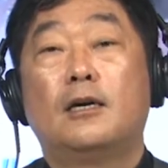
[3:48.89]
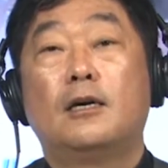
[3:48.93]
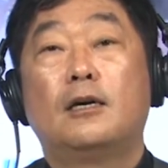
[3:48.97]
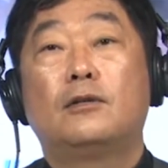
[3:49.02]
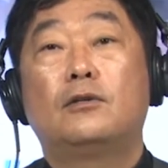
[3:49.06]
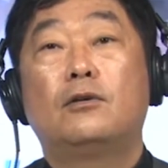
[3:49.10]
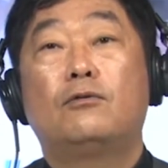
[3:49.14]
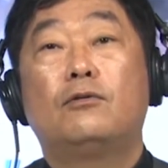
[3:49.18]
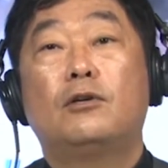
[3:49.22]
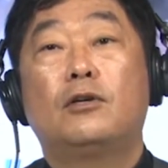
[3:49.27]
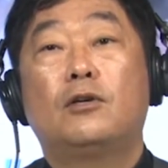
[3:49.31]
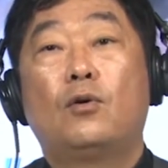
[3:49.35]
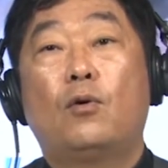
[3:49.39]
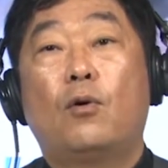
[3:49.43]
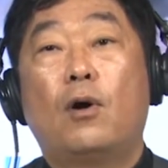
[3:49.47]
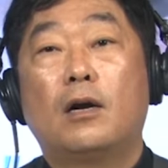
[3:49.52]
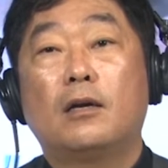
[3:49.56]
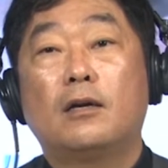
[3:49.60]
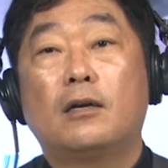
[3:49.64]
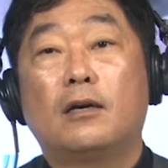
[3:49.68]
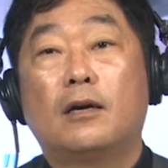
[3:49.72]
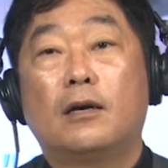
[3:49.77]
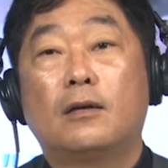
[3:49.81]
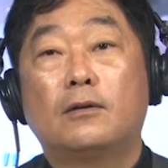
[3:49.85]
그래서 우리
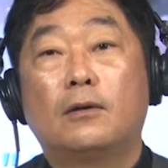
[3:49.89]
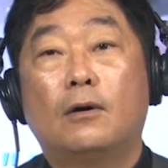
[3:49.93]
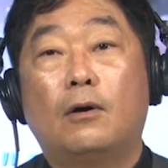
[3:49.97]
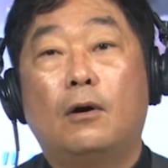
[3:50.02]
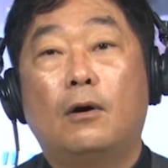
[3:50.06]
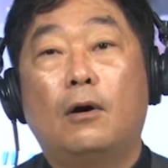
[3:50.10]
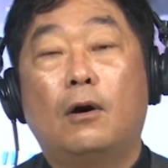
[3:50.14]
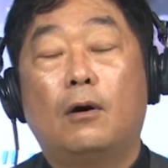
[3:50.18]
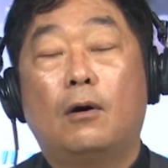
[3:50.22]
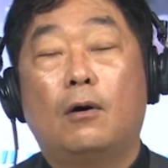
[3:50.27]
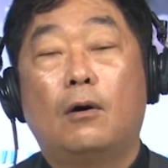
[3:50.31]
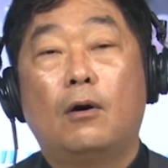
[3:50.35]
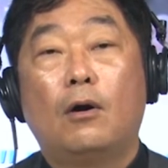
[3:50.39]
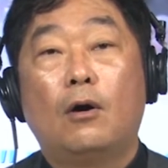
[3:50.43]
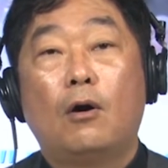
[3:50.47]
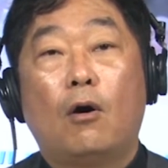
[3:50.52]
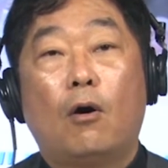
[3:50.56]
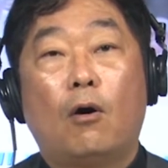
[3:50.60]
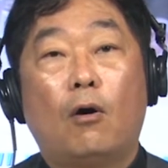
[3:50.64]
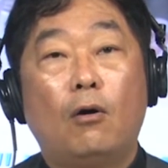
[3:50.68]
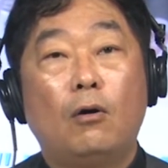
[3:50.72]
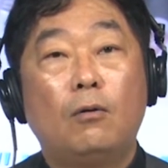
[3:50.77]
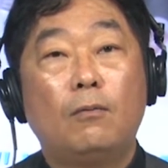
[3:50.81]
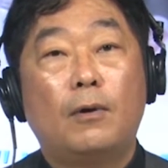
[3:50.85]
교황님께서
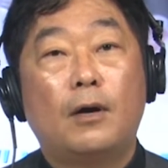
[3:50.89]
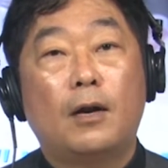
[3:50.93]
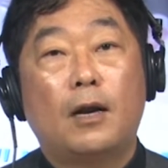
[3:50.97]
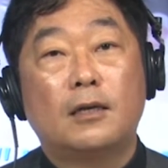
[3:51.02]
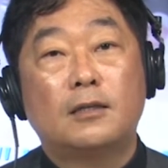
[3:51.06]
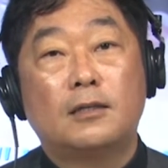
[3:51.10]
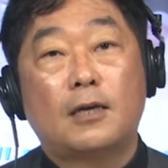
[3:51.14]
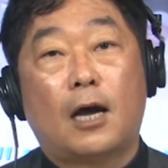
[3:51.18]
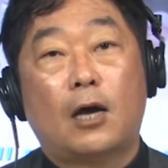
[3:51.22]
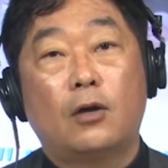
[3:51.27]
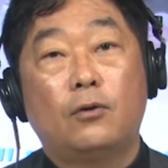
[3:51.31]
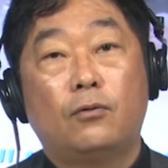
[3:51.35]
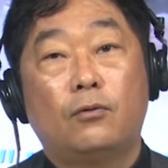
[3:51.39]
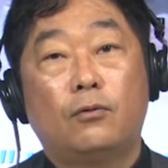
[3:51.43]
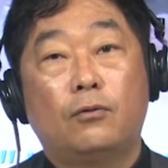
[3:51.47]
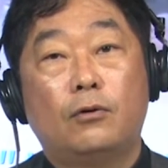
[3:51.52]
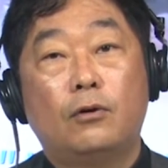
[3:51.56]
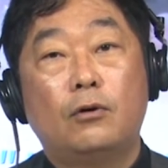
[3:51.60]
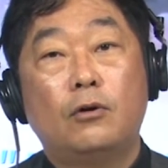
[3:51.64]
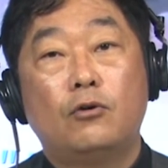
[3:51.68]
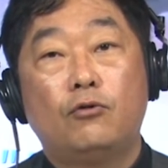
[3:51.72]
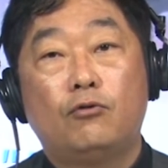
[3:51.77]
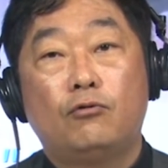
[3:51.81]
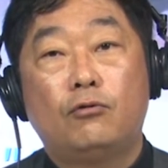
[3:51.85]
얼마나
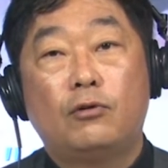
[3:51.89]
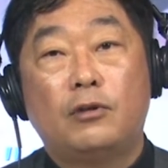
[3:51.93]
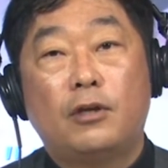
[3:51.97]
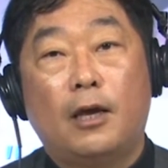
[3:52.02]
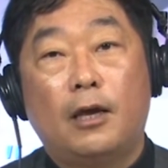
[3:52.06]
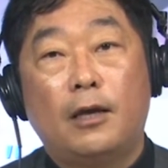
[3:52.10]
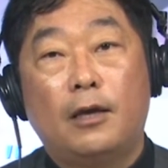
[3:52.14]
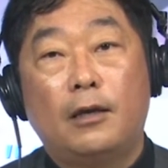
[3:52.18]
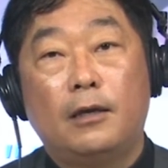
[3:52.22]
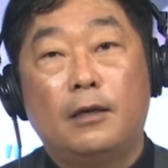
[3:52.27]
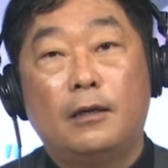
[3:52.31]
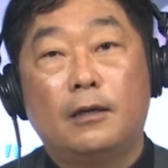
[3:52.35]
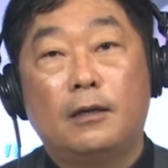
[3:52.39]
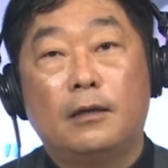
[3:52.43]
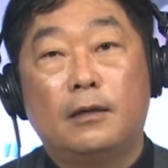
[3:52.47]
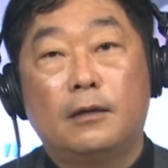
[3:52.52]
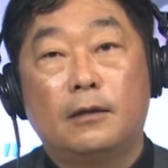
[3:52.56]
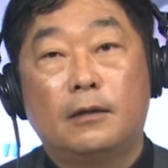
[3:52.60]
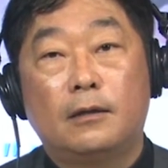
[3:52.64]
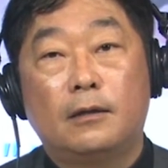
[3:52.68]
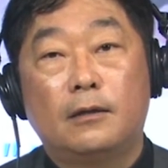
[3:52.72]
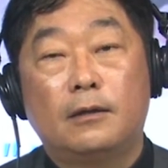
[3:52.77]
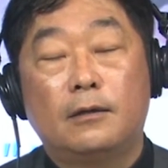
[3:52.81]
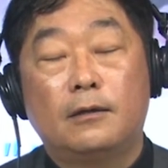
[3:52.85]
자주
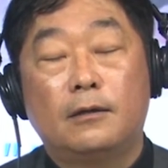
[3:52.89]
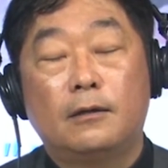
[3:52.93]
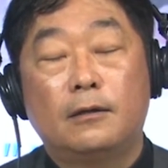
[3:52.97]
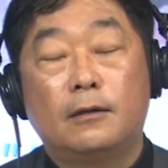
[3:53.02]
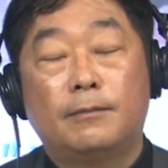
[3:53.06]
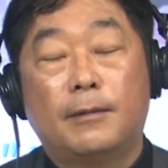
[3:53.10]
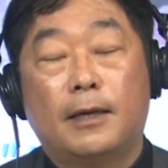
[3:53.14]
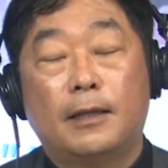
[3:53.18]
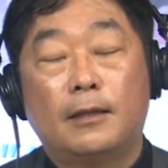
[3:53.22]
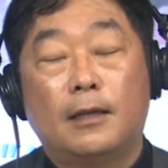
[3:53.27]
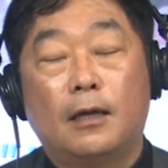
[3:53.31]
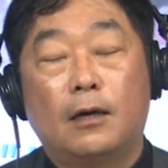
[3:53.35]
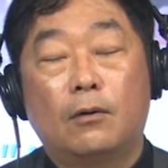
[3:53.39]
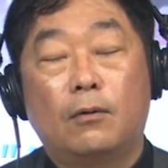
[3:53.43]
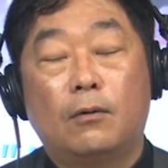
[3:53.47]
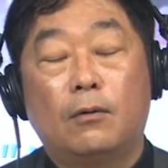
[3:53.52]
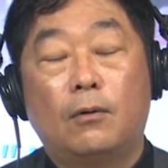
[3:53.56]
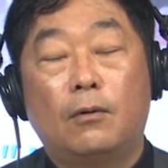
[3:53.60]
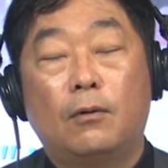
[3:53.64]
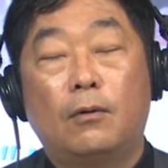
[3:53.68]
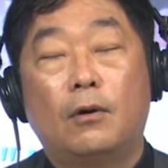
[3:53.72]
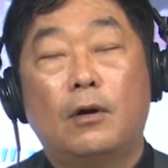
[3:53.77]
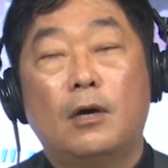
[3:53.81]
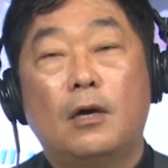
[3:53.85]
유태인들을
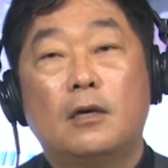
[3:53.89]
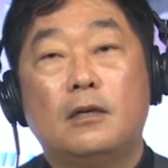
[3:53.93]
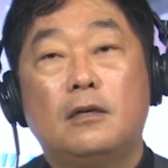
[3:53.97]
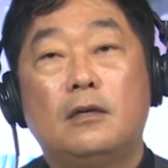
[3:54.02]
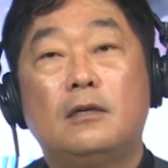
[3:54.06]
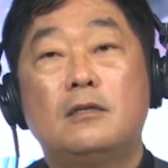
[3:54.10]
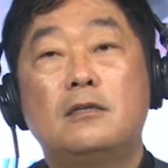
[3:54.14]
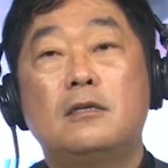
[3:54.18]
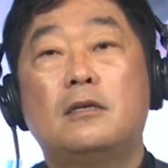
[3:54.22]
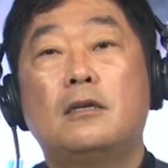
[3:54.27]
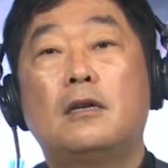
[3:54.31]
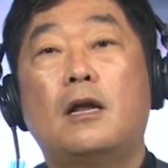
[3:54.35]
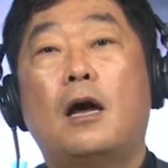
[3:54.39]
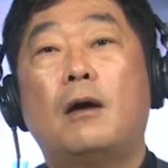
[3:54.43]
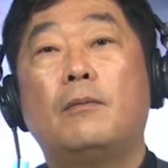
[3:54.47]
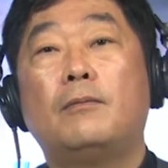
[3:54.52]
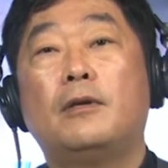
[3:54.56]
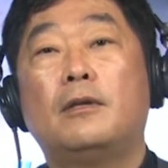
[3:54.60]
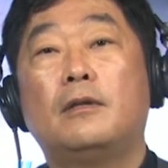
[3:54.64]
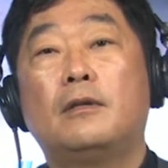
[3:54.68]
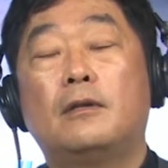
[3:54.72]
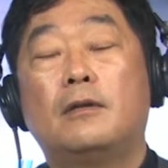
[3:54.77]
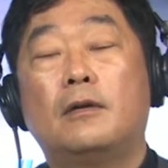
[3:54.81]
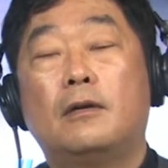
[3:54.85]
만나고
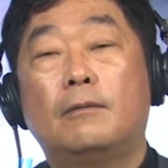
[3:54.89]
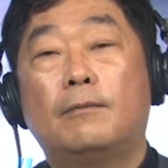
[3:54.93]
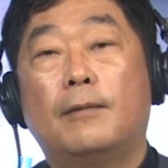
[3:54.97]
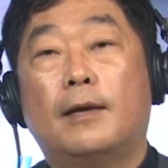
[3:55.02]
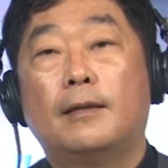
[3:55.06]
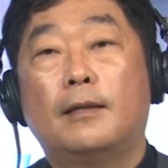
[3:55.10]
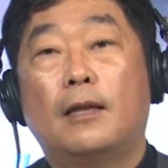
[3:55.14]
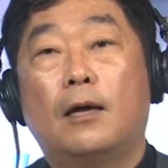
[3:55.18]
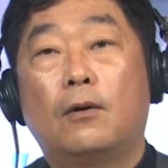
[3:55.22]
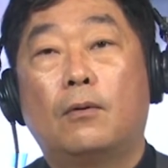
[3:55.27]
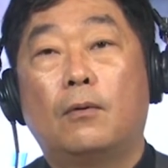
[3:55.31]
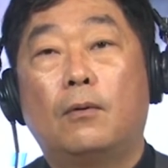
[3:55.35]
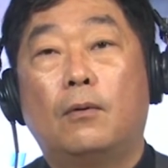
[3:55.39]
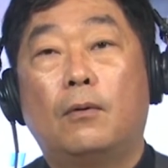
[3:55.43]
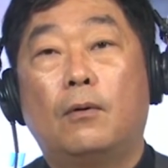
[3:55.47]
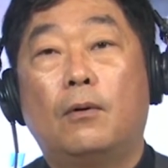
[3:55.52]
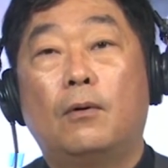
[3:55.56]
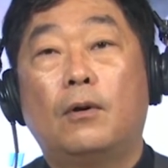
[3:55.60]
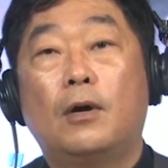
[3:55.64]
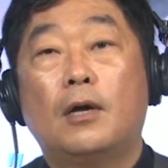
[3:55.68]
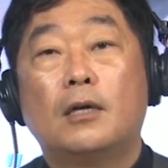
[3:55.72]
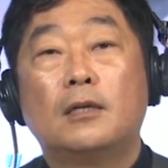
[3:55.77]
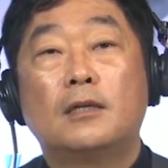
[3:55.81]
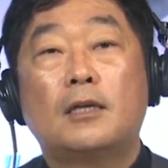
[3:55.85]
이슬람인들을
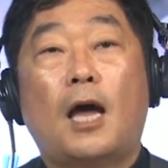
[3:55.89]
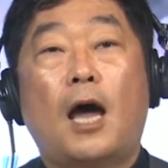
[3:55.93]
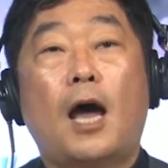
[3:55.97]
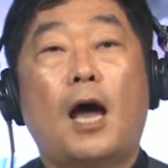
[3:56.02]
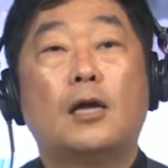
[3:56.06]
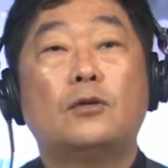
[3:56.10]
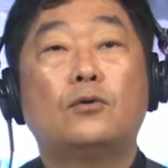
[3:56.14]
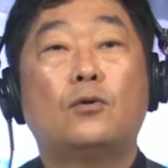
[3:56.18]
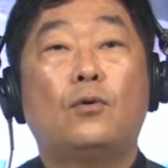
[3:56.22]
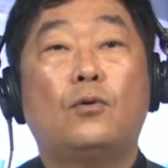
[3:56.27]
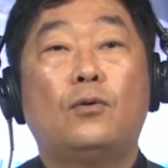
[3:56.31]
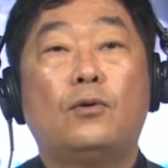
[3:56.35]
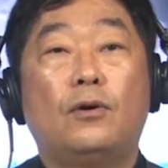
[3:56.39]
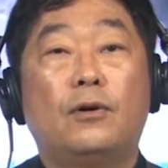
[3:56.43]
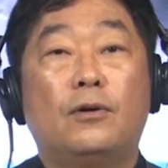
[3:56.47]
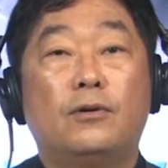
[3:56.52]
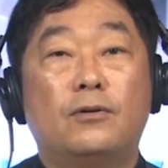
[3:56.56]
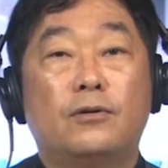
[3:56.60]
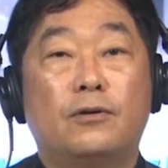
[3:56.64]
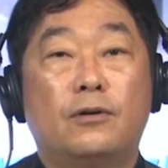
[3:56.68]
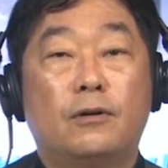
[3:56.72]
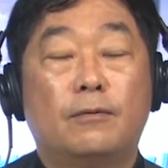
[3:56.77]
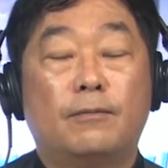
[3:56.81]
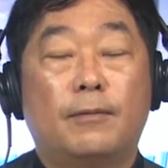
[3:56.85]
만나고
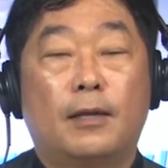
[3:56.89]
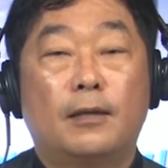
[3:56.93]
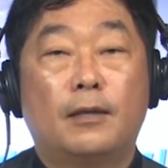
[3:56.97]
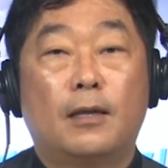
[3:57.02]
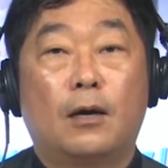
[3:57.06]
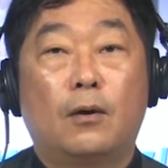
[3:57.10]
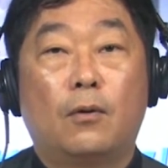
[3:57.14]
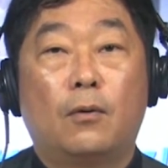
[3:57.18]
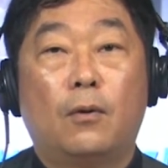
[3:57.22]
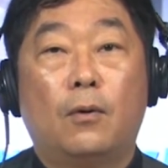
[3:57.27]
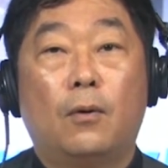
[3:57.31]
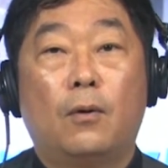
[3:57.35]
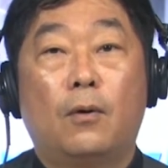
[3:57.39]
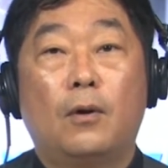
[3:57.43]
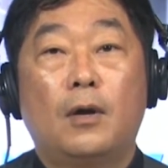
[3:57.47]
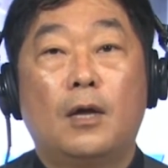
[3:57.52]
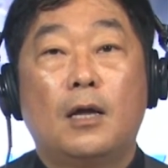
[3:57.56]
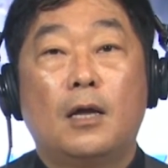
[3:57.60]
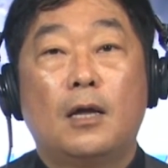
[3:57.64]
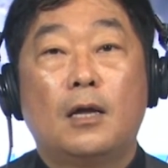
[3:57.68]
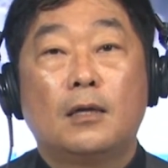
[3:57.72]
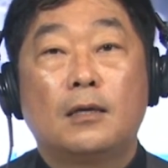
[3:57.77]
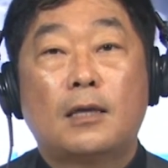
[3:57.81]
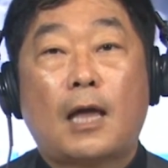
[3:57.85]
타종교인들을 만나고
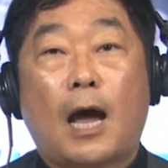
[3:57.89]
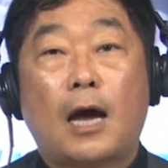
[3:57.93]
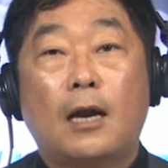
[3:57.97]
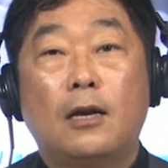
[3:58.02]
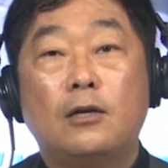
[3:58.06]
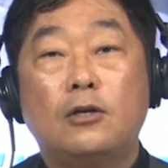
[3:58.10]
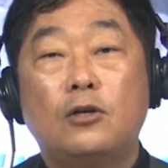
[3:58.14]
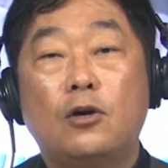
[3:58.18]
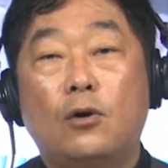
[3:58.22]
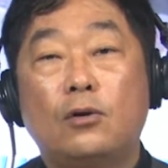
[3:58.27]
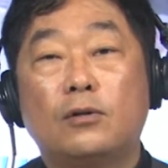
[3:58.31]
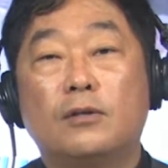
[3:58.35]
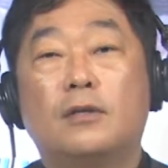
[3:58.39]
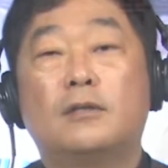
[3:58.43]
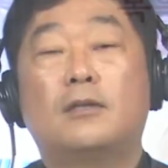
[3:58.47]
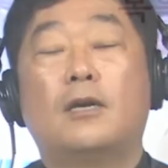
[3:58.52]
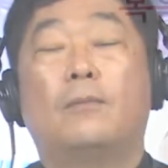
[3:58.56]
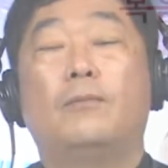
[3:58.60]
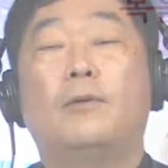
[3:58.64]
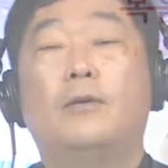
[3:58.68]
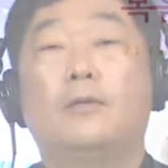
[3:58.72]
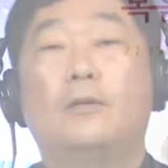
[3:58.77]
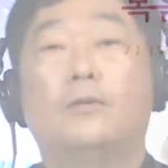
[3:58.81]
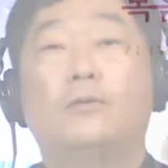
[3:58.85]
다른 형제
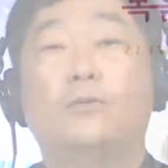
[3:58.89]
자매들